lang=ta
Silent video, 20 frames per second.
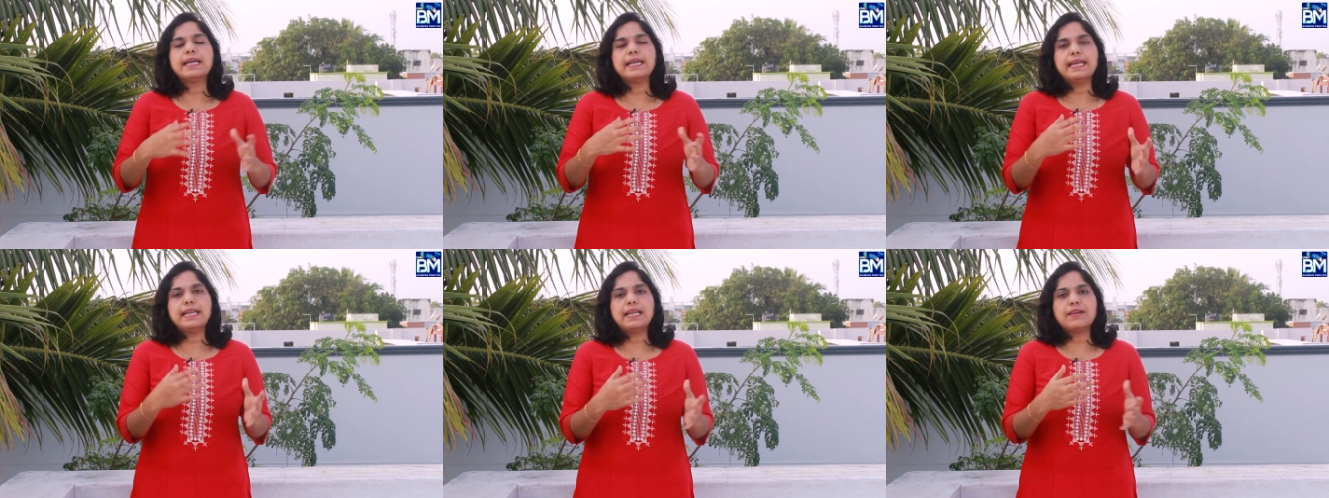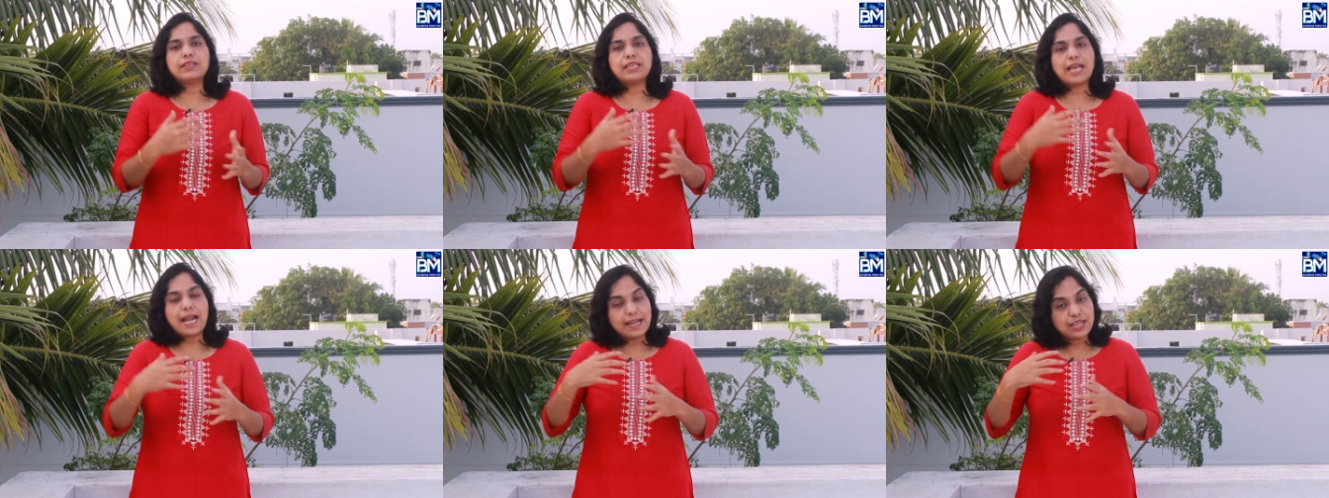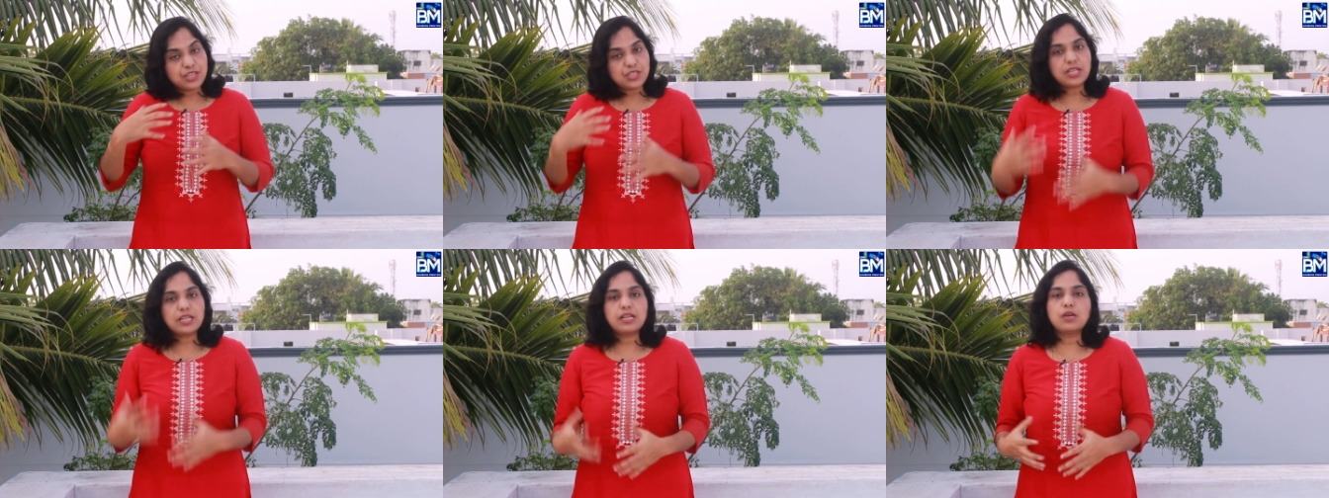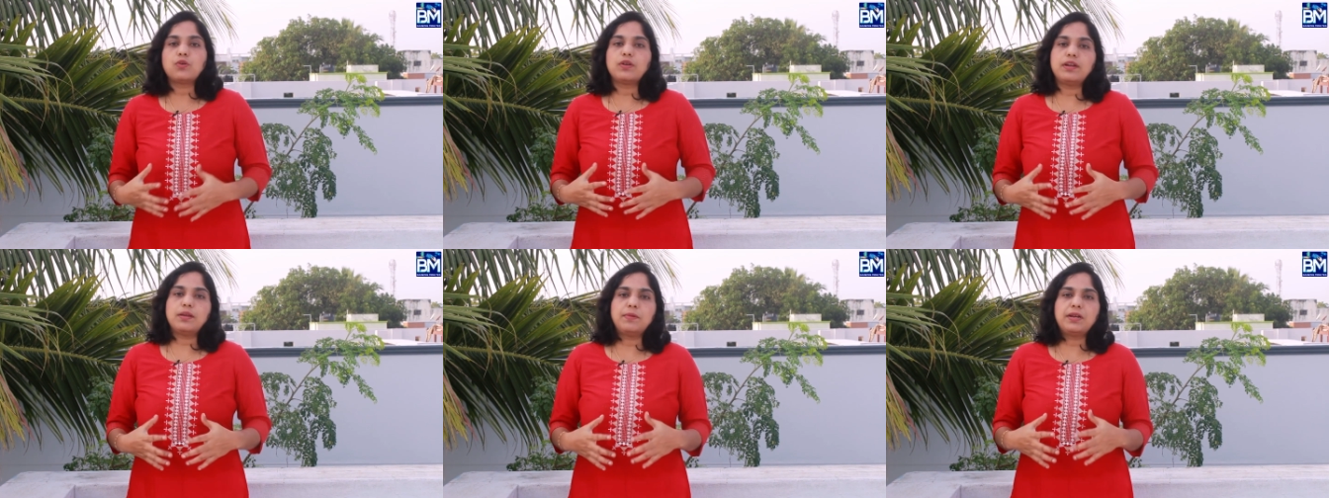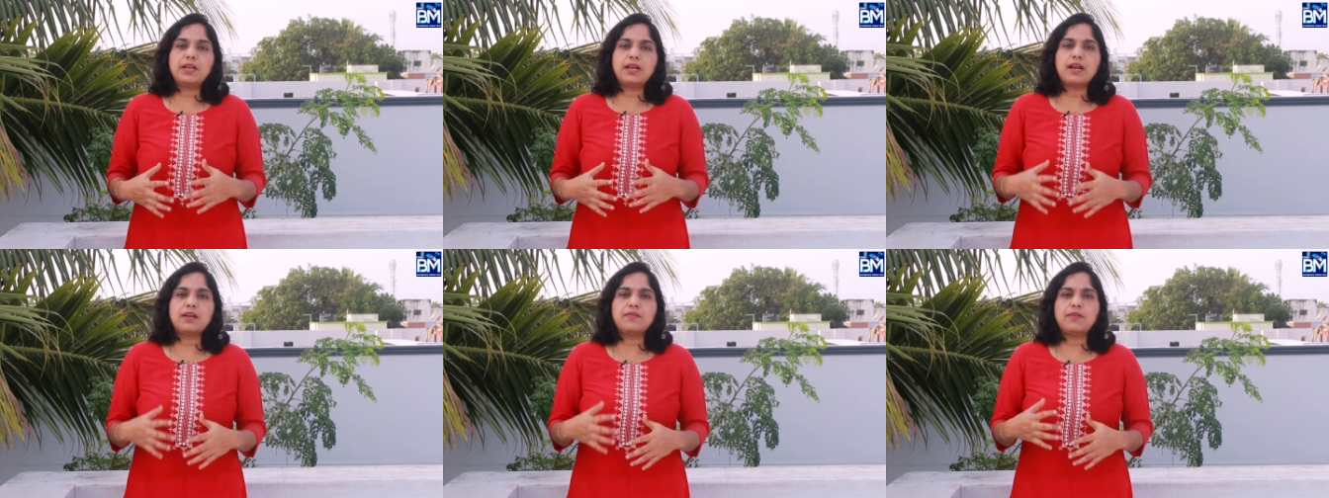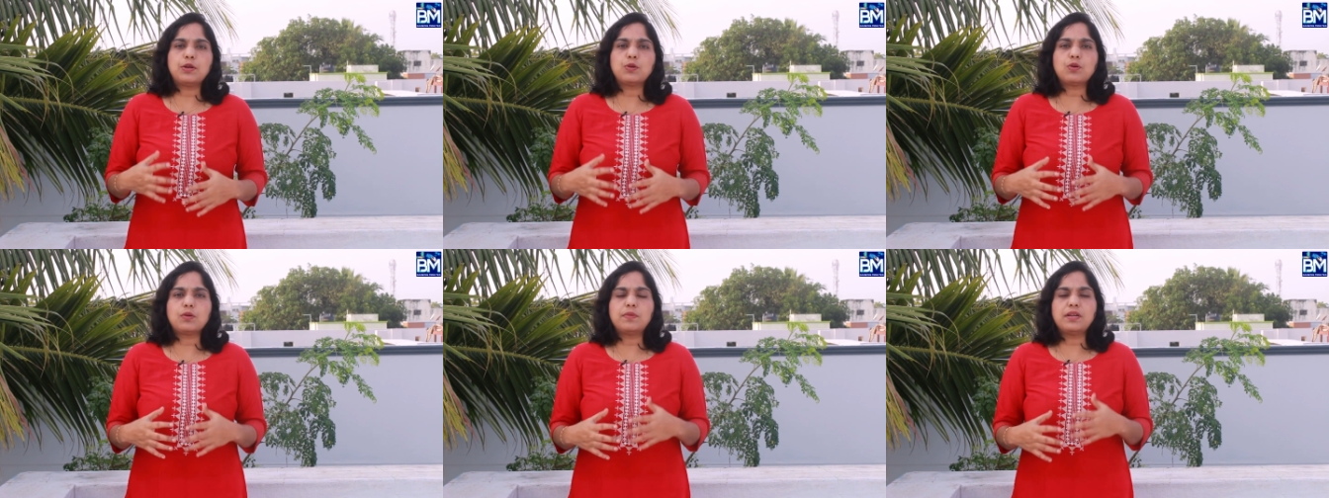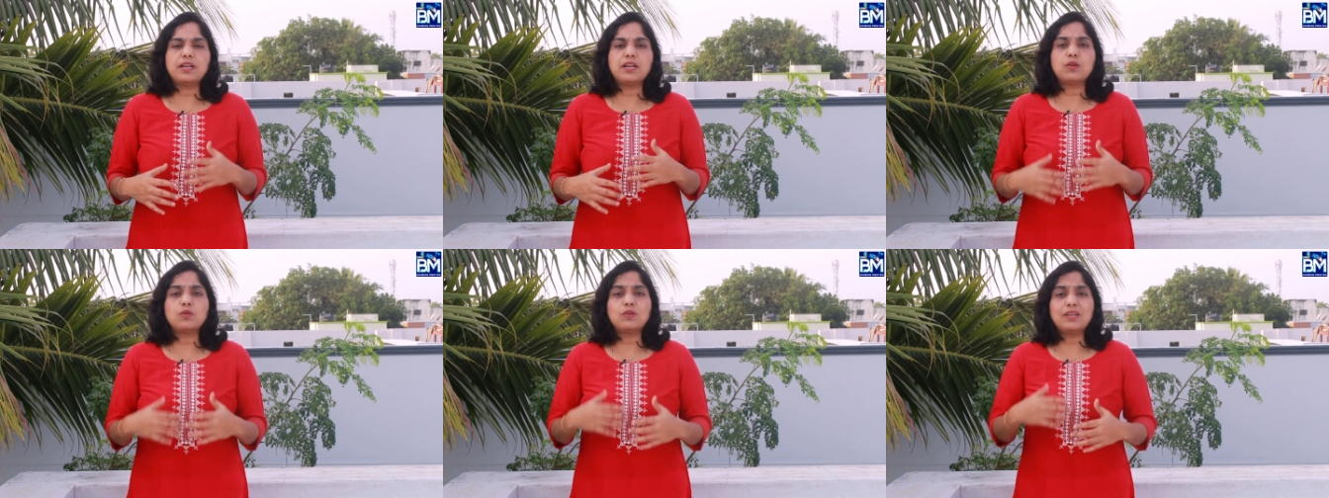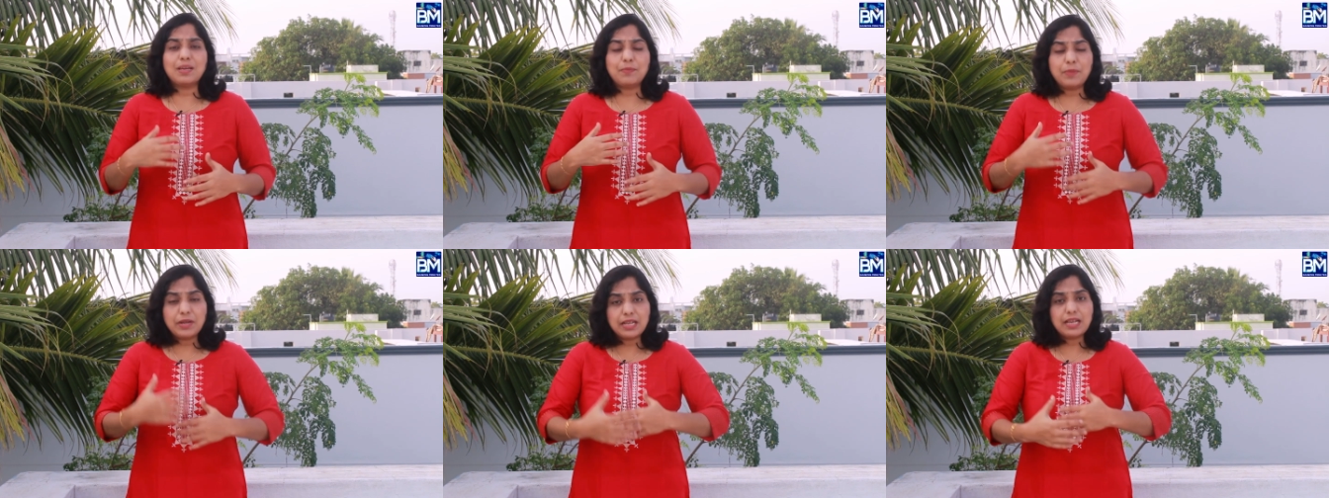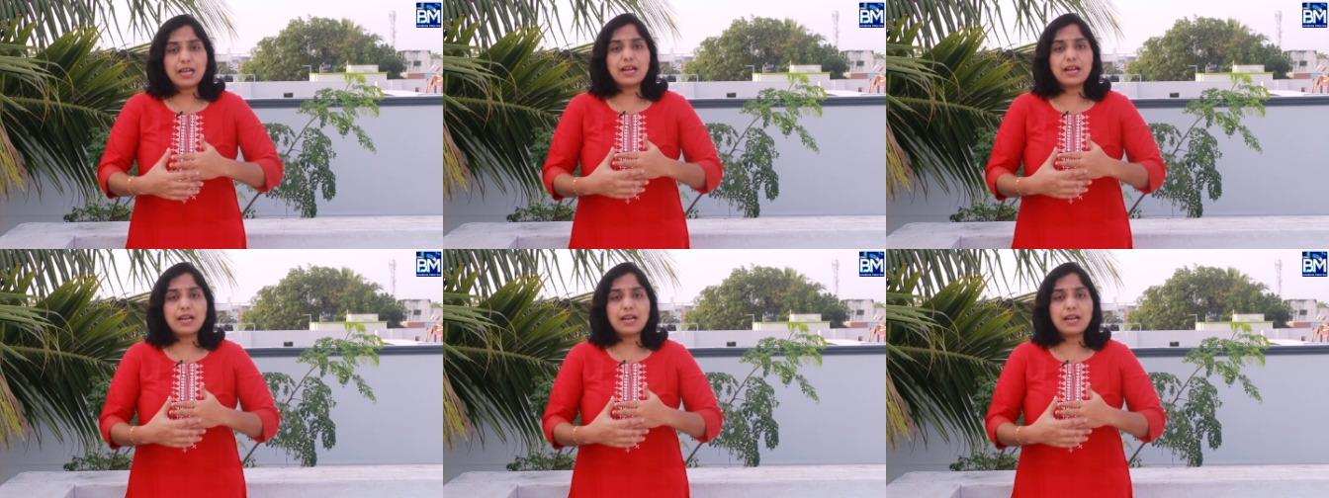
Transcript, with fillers: இல்லை வந்து அடிஷ்னலாக ஒரு டெபிட் கார்டு வேணும் அப்படின்னாலும் டெபிட்